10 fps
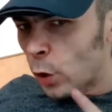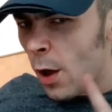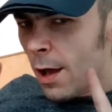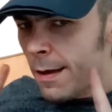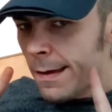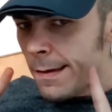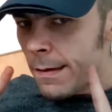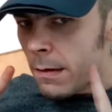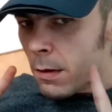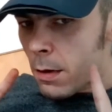Hey.
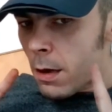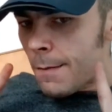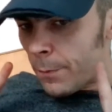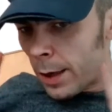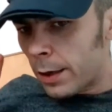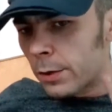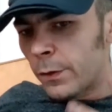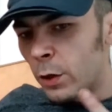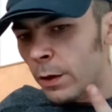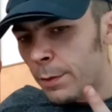Also
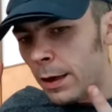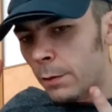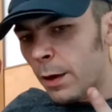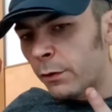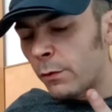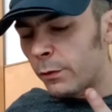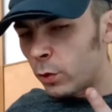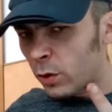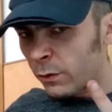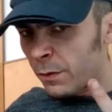Video wird beendet bei 5
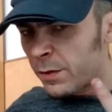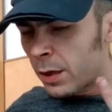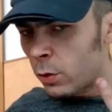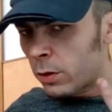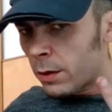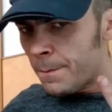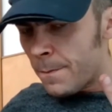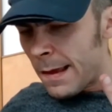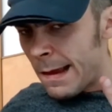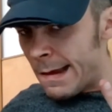Minuten und 5 Sekunden.
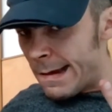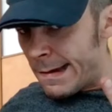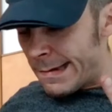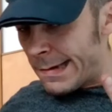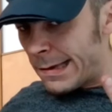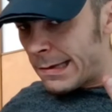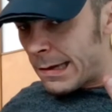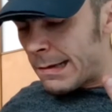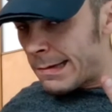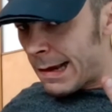Das ist
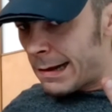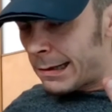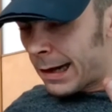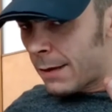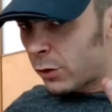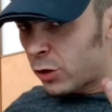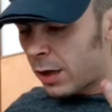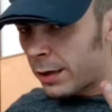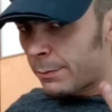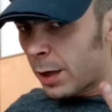jetzt Teil 3 von
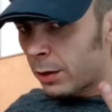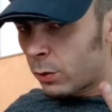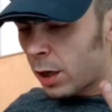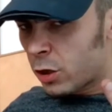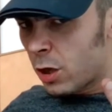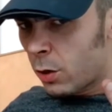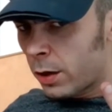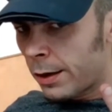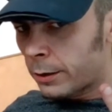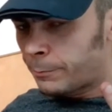Steinmeier, du Arschloch,
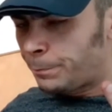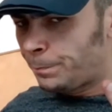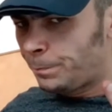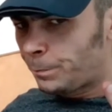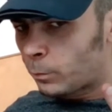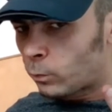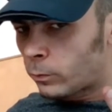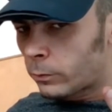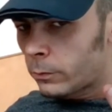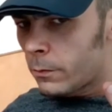oder ja? Hm?
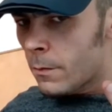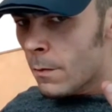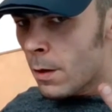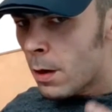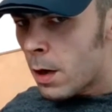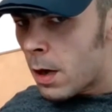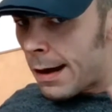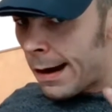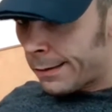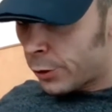
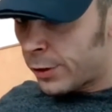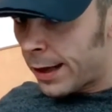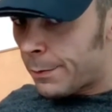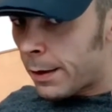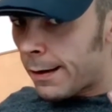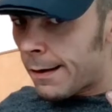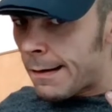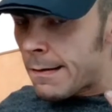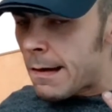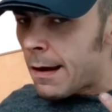Also Steinmeier,
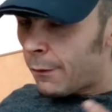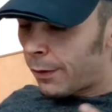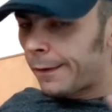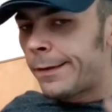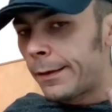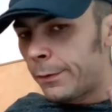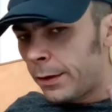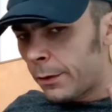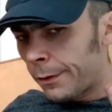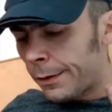falls Sie das
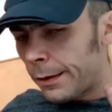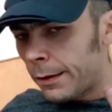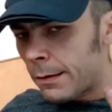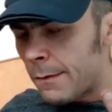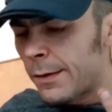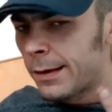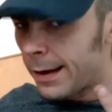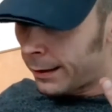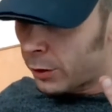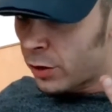Video sehen, Sie der
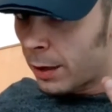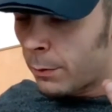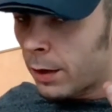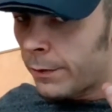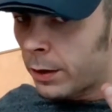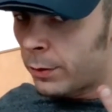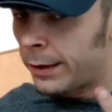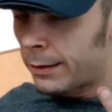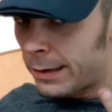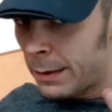echte Steinmeier werden und
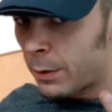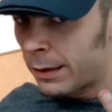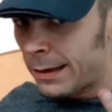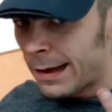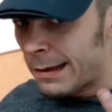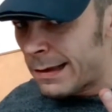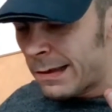nicht jemand, der